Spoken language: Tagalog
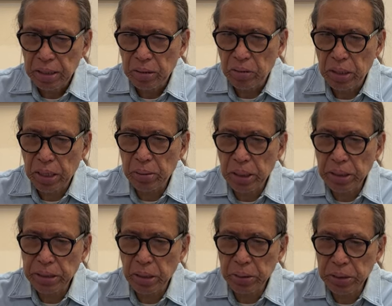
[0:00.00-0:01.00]
wala naman
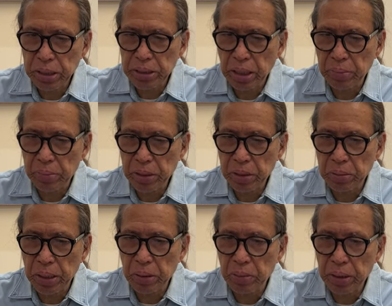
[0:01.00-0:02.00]
kasi ako sinasabing
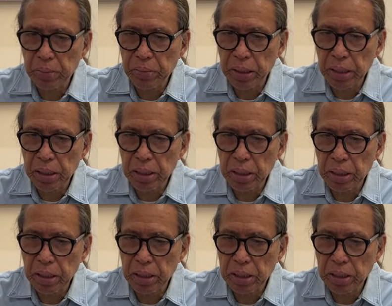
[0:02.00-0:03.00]
tumawag pa
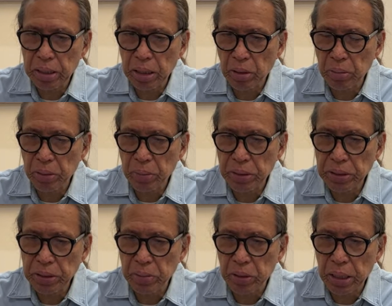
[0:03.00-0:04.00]
eh. Hindi ta ako
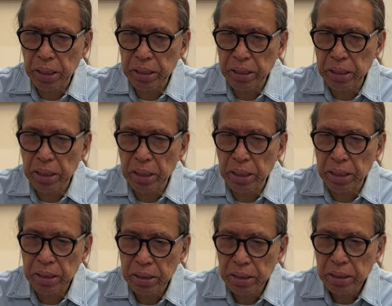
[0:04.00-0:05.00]
mapagsimula kanina.
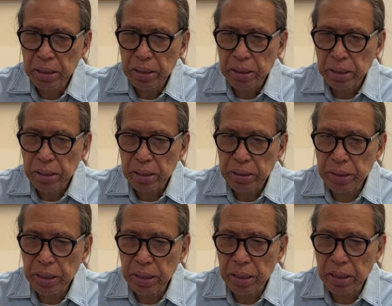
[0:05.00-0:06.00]
Kasi
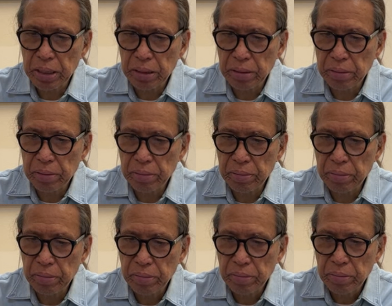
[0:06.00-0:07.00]
nga,
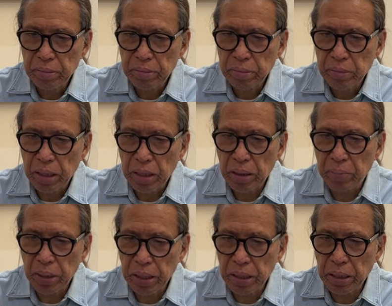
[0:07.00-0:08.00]

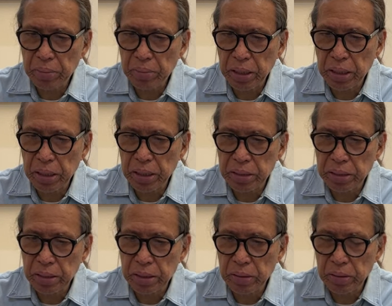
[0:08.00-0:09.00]
napakarami agad.
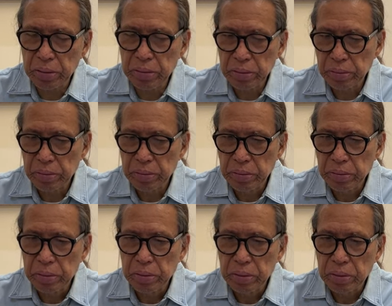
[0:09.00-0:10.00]
No?
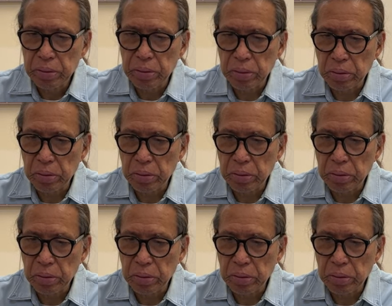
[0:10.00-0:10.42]
So,